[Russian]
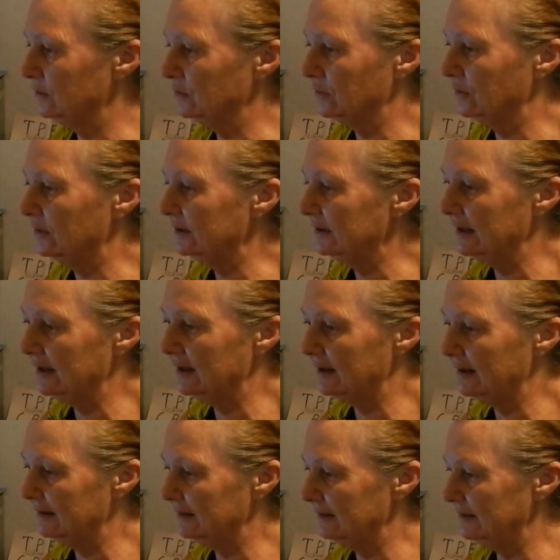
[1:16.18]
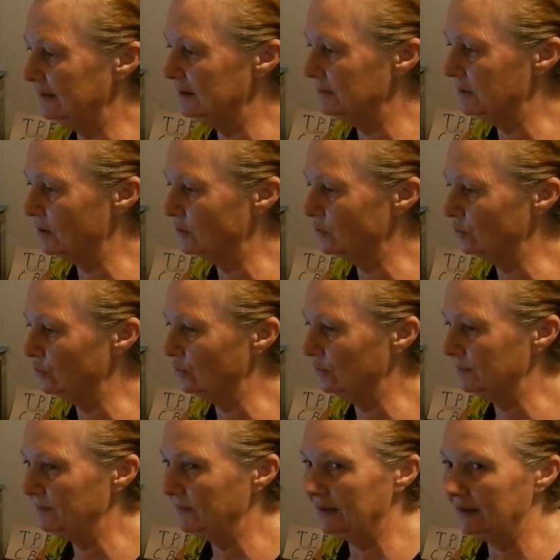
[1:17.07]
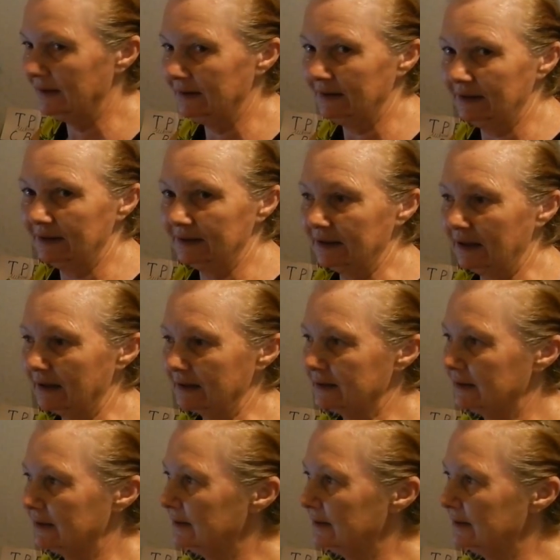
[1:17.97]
но я не могу так